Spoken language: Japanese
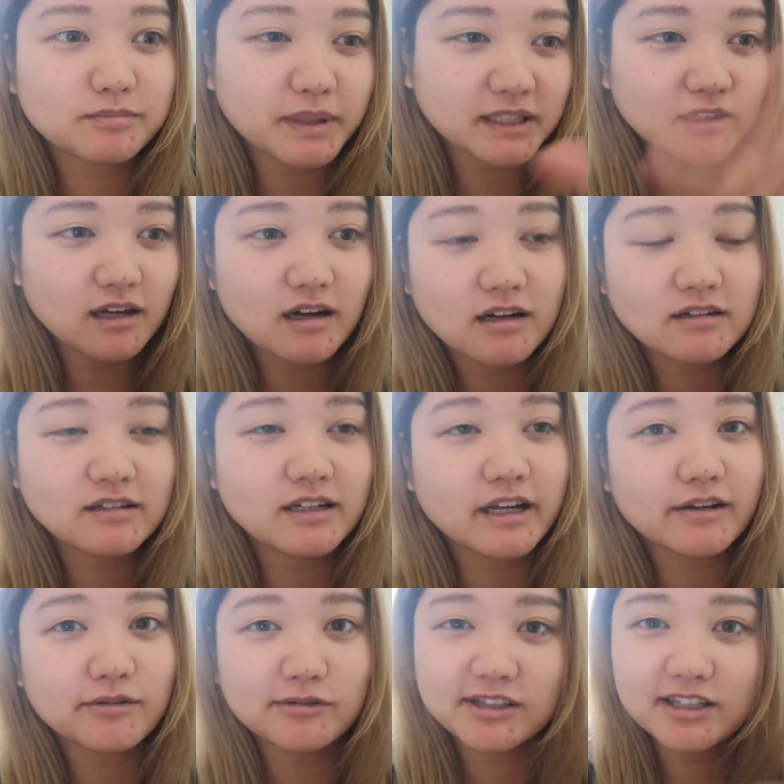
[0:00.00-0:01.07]
パターンくら
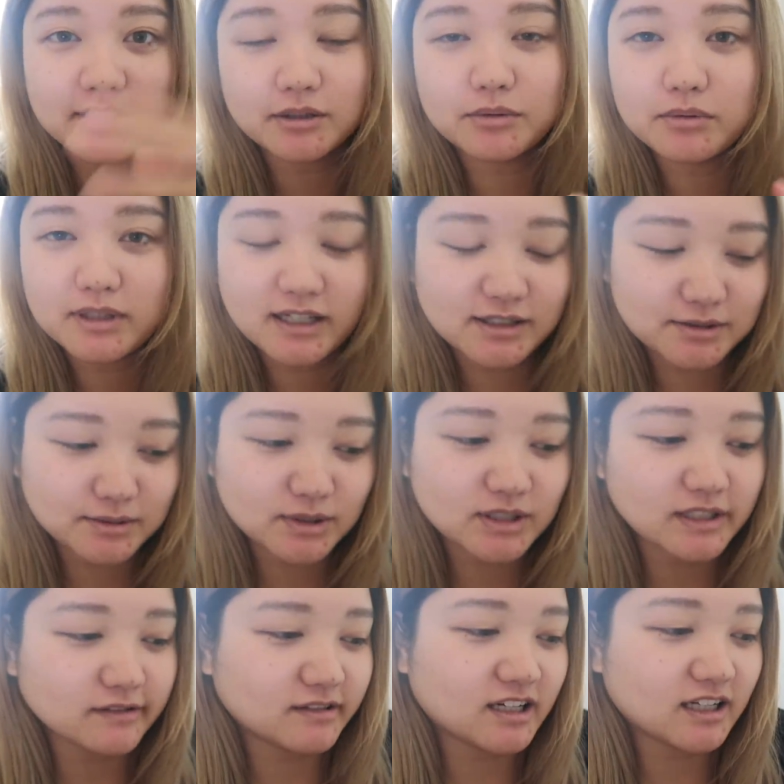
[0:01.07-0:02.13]
いをなんかローテーションし
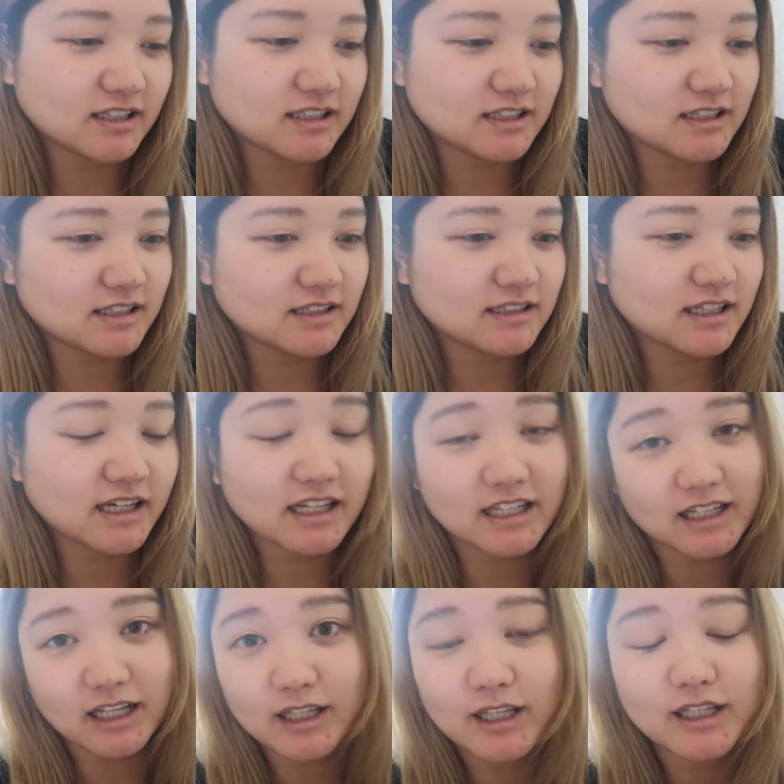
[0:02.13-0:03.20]
てる感じに最
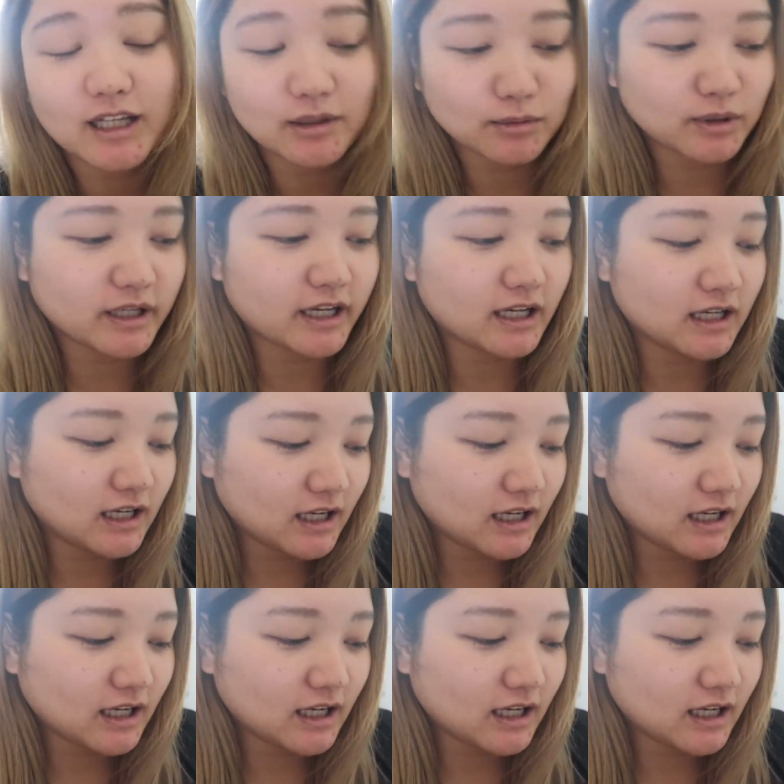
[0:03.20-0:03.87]
近なってたので